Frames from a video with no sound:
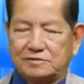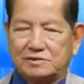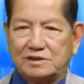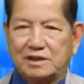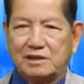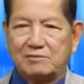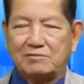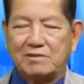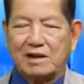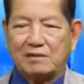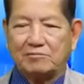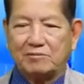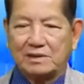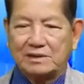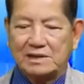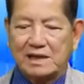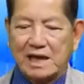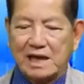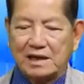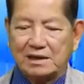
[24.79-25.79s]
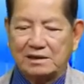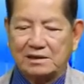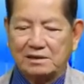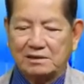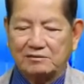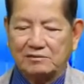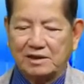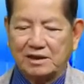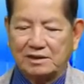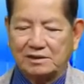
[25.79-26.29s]
tiền bạc mất giá đó
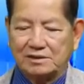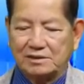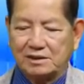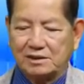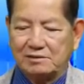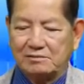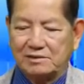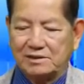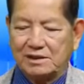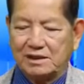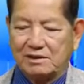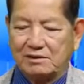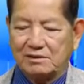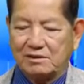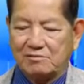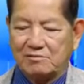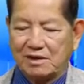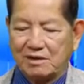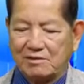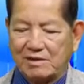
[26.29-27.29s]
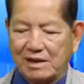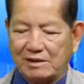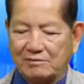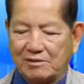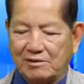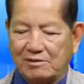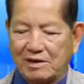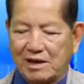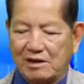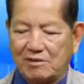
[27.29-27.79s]
thưa quý vị. Thì bây giờ có một cái bản
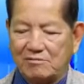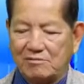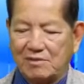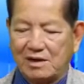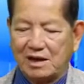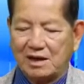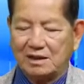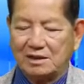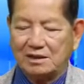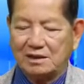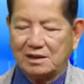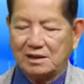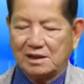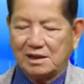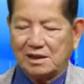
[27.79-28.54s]
báo cáo mới